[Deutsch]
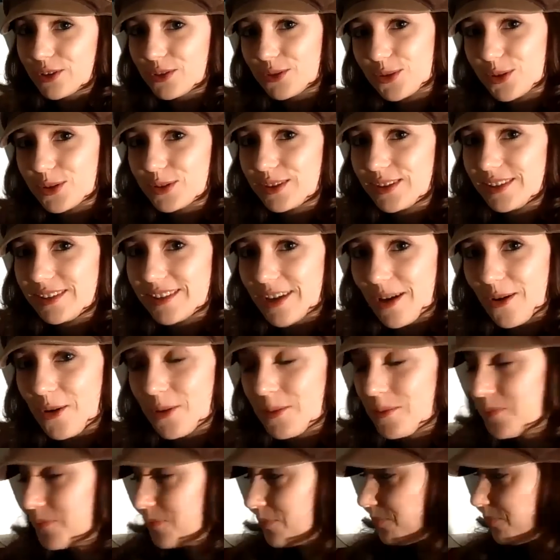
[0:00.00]
Ich drücke die
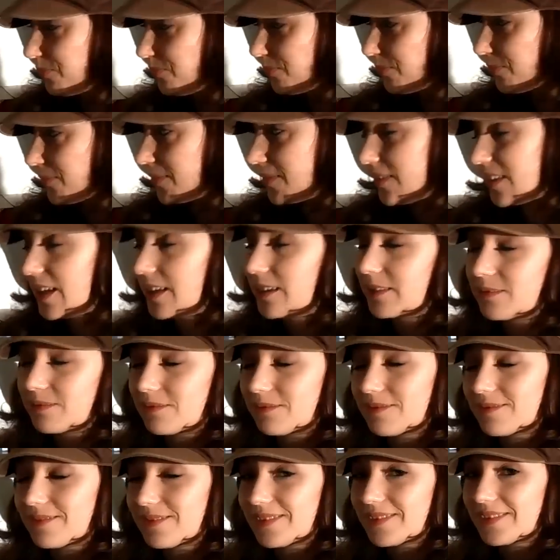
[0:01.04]
Daumen,
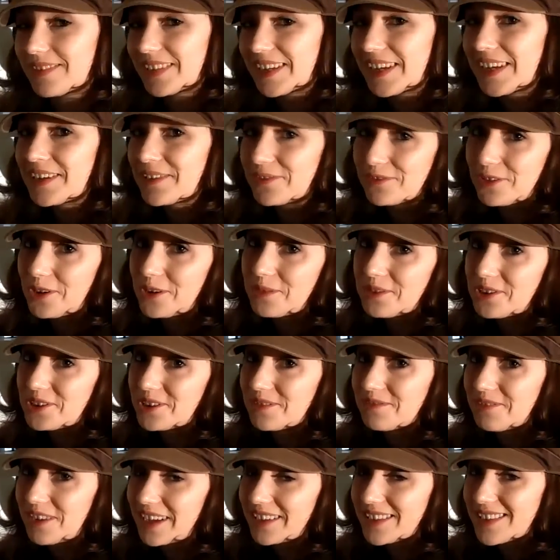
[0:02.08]
denn ich freue mich
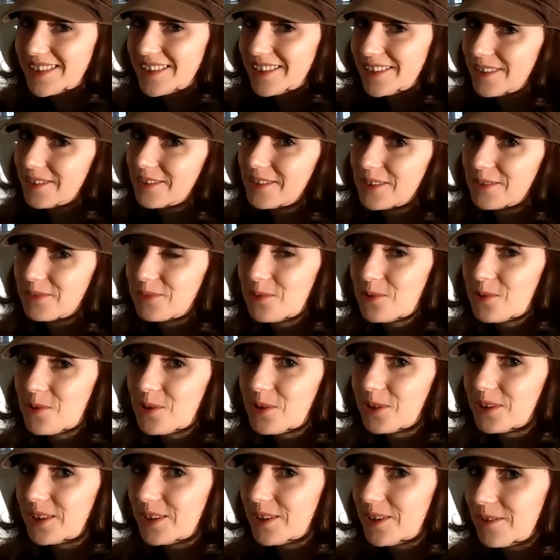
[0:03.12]
schon wahnsinnig auf das
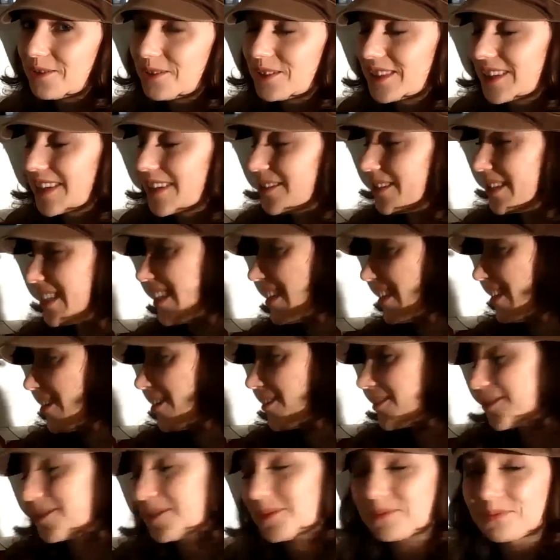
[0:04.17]
Buch und ich hoffe, es geht euch
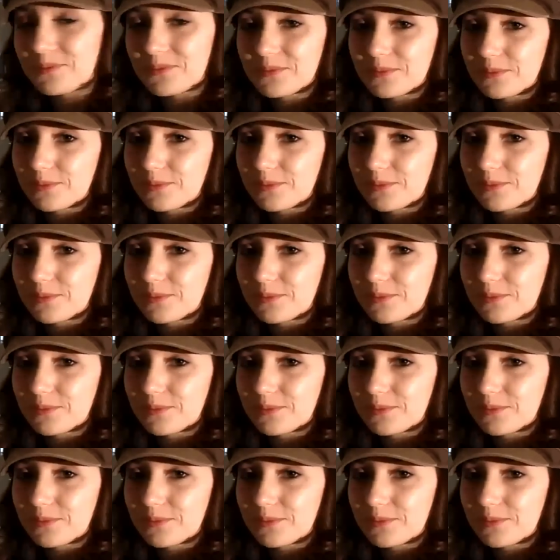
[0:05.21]
genauso.